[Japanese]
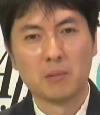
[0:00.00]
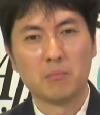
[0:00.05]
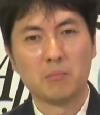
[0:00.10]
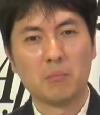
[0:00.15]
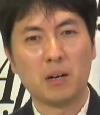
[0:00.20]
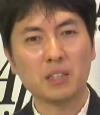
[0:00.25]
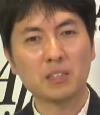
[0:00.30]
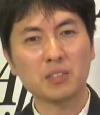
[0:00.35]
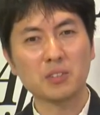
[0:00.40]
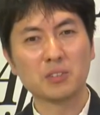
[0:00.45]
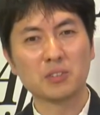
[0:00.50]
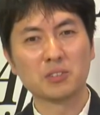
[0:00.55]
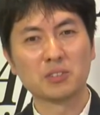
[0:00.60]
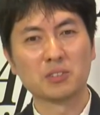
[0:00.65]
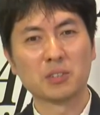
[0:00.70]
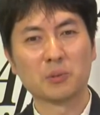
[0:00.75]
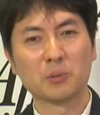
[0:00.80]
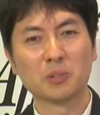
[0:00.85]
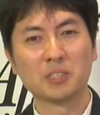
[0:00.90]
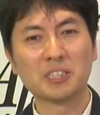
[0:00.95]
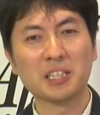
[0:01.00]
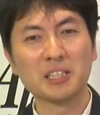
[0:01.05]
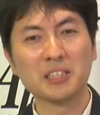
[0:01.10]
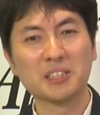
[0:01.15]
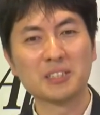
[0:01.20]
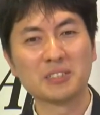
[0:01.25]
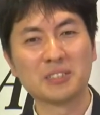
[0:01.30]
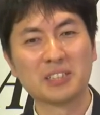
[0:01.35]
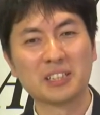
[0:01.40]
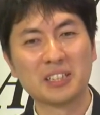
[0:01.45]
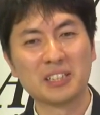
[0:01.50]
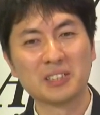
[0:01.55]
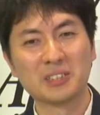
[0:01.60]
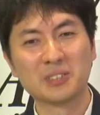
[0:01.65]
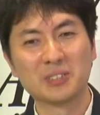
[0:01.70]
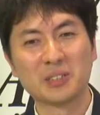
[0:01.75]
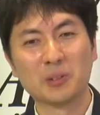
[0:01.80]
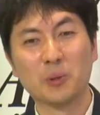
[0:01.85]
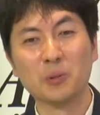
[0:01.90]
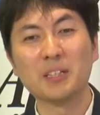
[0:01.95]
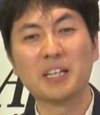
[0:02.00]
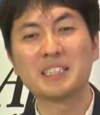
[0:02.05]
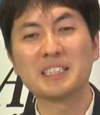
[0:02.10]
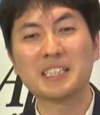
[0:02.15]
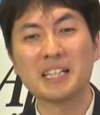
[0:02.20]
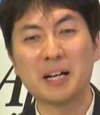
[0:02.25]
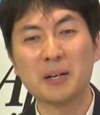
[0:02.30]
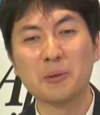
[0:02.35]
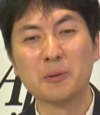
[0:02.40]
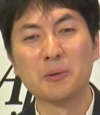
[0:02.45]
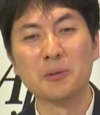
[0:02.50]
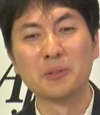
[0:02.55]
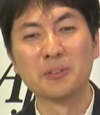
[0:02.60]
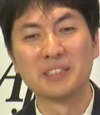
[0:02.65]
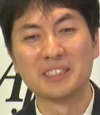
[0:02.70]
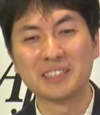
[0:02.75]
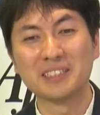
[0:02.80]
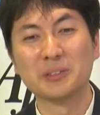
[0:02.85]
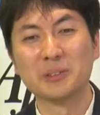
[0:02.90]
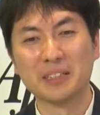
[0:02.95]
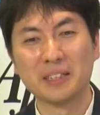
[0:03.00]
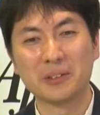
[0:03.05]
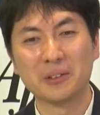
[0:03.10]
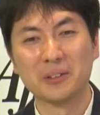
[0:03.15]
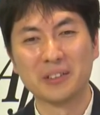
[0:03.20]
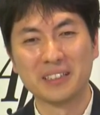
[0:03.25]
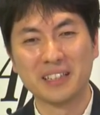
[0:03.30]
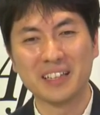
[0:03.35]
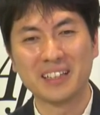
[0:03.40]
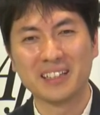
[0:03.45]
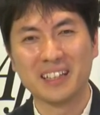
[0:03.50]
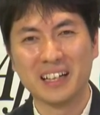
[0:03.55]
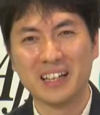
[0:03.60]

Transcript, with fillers: またですね、これ先月引き続き同じ格好ですよね、これね。